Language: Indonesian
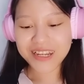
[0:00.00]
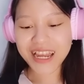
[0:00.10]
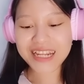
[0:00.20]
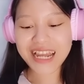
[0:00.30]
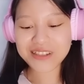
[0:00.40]

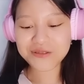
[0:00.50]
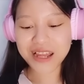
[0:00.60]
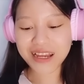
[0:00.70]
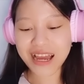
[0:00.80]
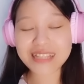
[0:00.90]
okay, dia
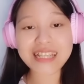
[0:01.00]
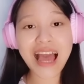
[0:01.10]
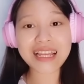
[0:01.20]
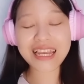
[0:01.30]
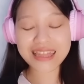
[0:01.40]
sudah nggak
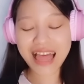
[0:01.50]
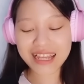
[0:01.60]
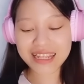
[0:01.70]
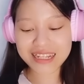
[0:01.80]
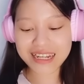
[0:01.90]
sakit
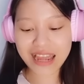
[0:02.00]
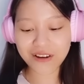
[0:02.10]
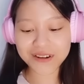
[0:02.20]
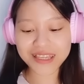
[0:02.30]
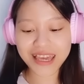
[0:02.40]
lagi nih
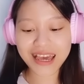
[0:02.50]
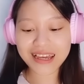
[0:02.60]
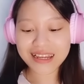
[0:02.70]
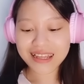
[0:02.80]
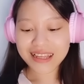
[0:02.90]
ekornya.
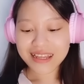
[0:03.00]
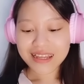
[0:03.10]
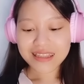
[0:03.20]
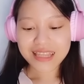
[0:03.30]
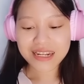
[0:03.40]

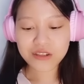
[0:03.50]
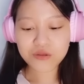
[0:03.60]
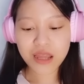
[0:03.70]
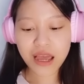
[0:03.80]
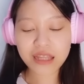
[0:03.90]
Tadi
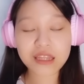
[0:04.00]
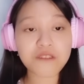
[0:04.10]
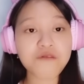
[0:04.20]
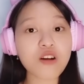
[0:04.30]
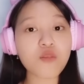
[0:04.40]
sudah
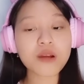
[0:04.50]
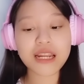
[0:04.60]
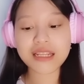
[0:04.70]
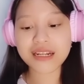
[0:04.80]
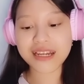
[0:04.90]
tervakum
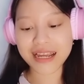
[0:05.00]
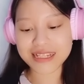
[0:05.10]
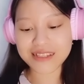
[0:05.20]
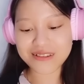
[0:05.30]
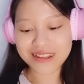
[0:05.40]
cleaner
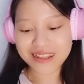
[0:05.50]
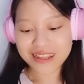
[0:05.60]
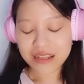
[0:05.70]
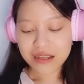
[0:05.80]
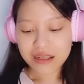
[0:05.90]
guys.
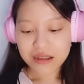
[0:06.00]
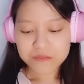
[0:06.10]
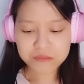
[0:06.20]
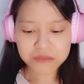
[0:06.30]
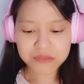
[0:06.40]

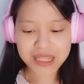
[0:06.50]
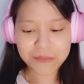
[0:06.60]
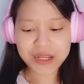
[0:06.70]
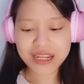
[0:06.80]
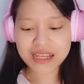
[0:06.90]
Hmm,
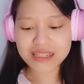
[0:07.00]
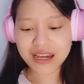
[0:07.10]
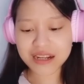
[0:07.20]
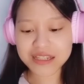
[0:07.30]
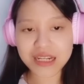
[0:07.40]
tapi dia
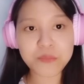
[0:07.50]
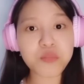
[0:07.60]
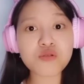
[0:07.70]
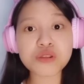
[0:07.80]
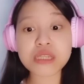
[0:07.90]
sekarang jadi
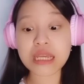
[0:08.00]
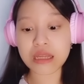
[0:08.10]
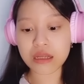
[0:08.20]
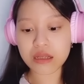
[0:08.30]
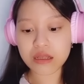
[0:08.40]
pusing.